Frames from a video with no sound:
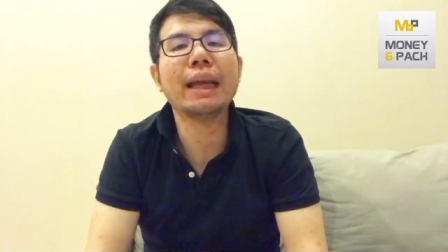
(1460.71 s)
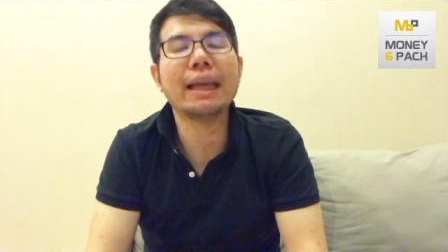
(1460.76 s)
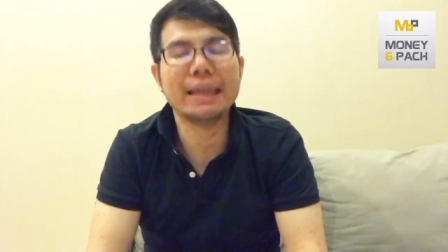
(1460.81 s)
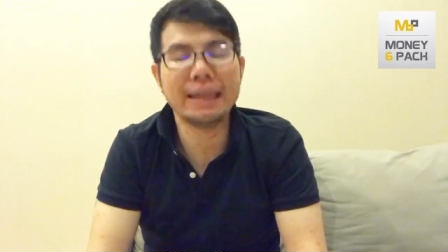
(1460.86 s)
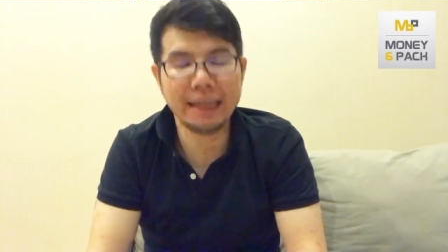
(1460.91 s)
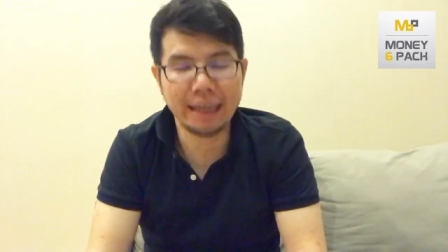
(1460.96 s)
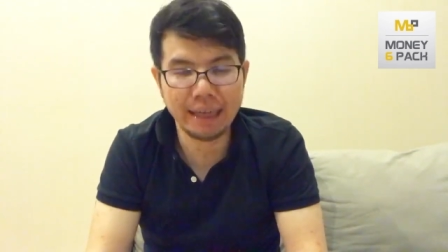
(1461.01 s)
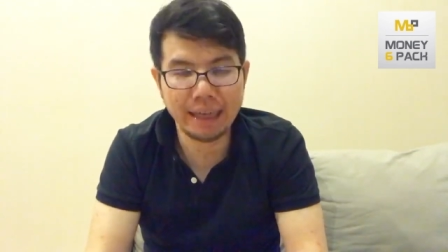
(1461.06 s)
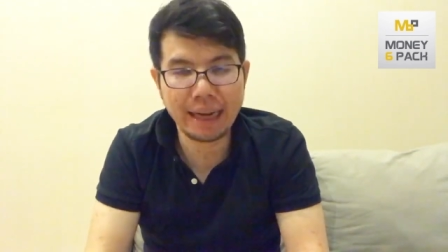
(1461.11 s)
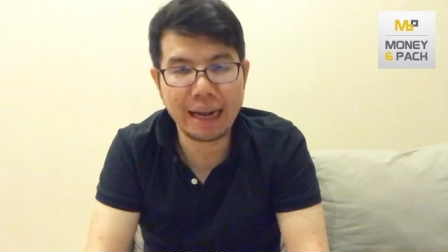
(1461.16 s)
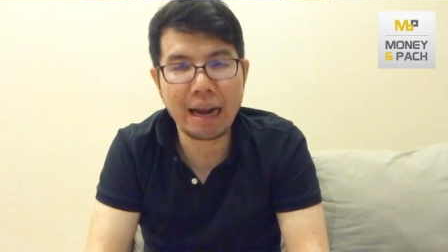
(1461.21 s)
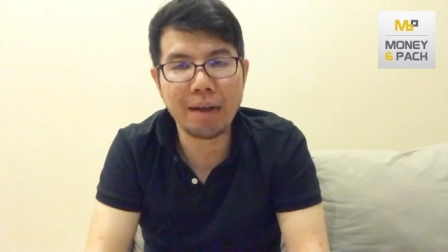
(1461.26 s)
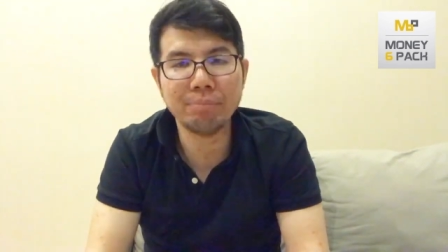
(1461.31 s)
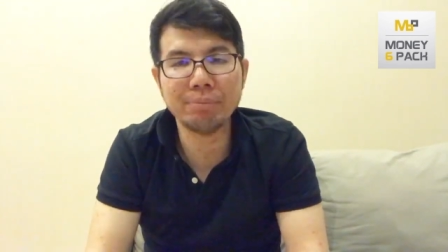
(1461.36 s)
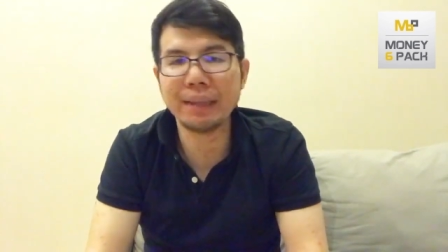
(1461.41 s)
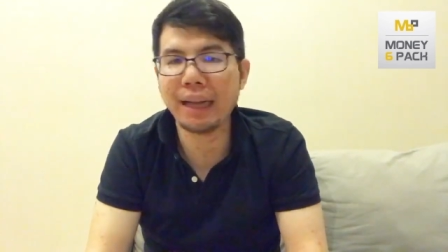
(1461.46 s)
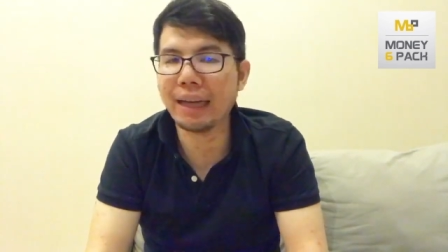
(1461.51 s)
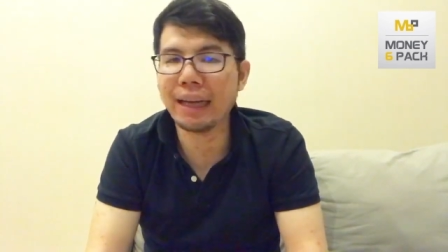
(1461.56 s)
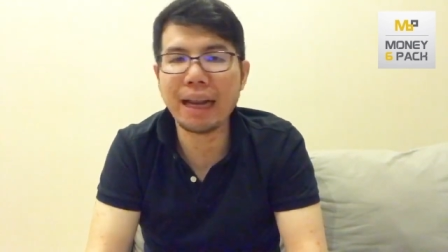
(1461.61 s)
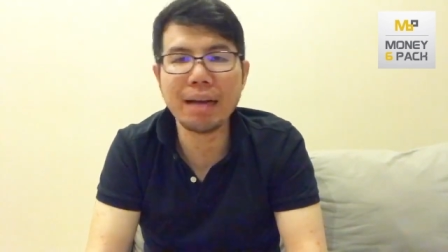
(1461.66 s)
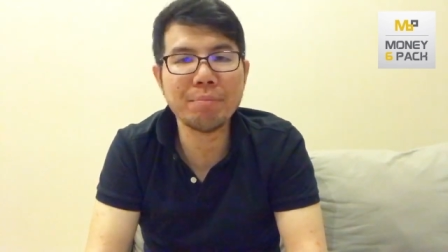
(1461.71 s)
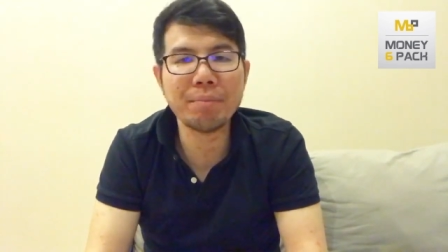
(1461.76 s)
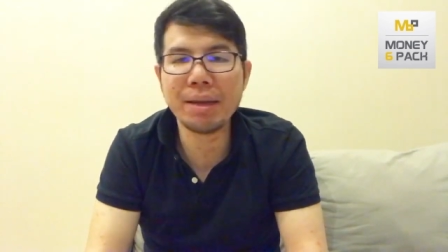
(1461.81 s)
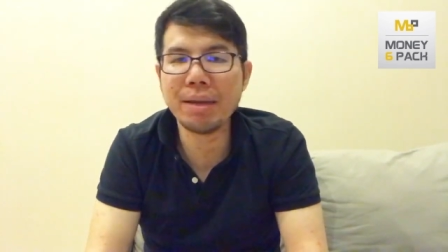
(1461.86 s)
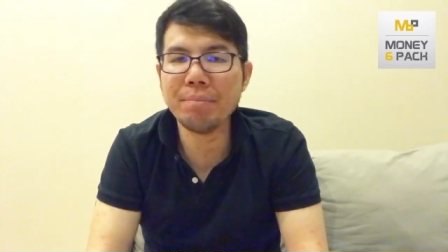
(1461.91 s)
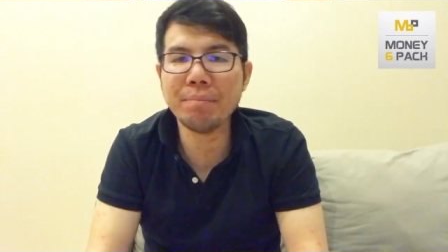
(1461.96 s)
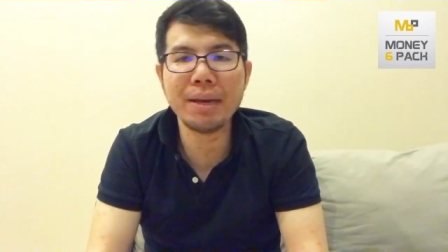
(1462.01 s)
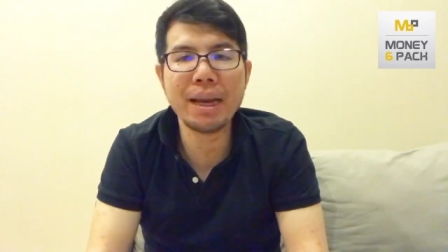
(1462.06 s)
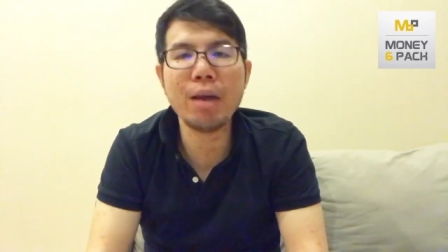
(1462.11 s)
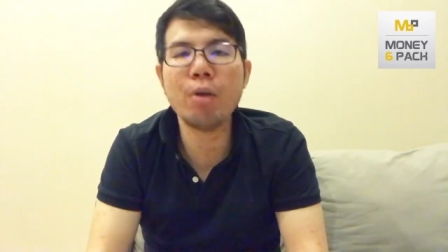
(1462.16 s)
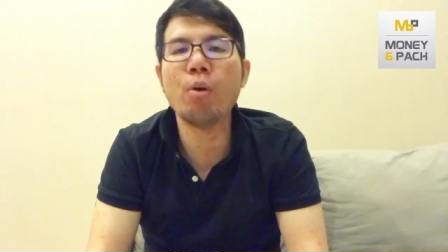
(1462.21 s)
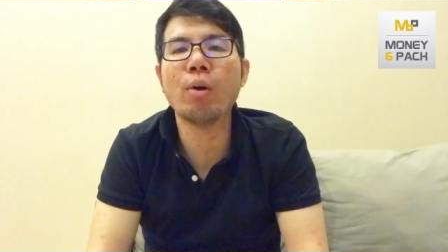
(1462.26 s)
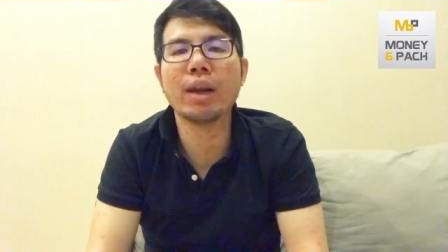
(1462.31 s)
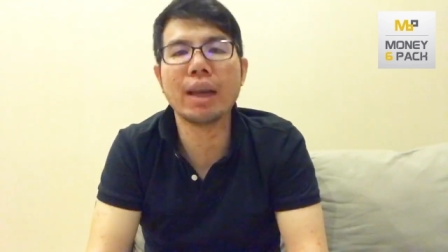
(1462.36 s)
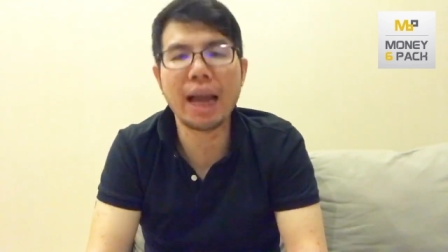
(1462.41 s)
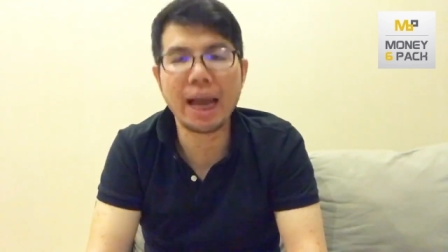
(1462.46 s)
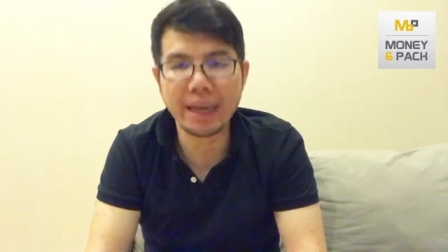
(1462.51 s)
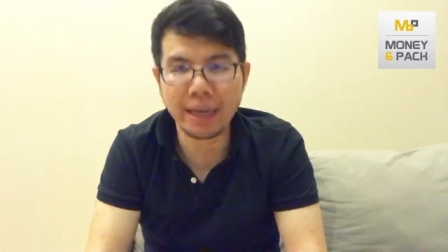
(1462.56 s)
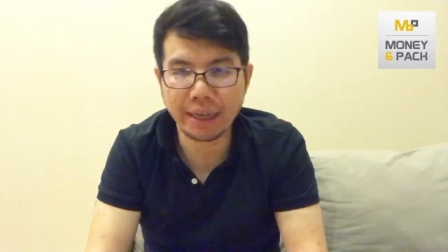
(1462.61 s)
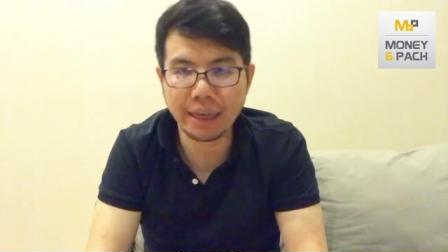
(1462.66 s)
ดีนะครับศาลท่านไม่ไม่ได้โหดร้าย
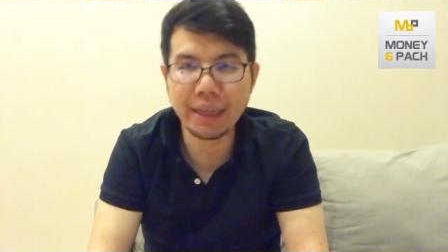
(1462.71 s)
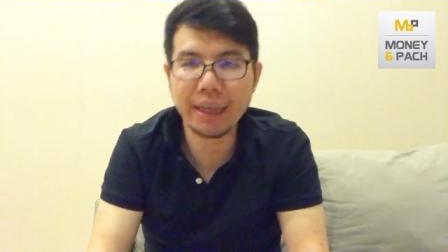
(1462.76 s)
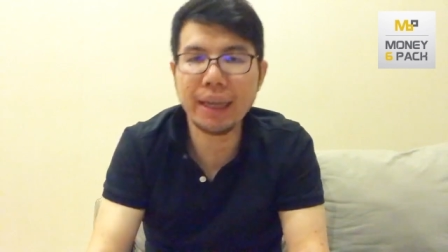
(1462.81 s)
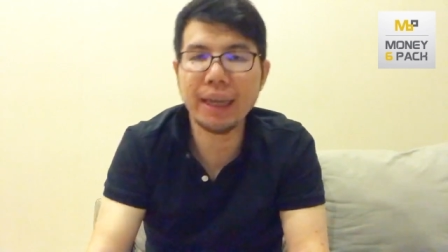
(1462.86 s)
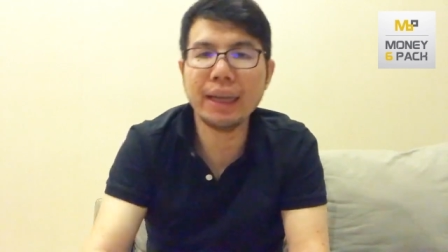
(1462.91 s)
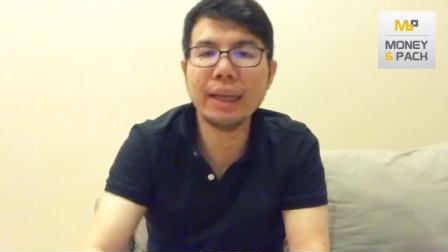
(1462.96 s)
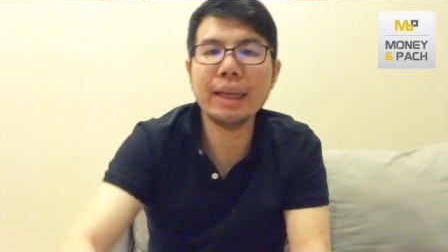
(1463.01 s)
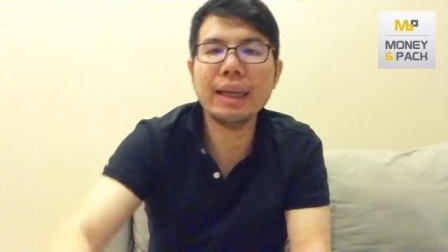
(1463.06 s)
อย่างที่คิด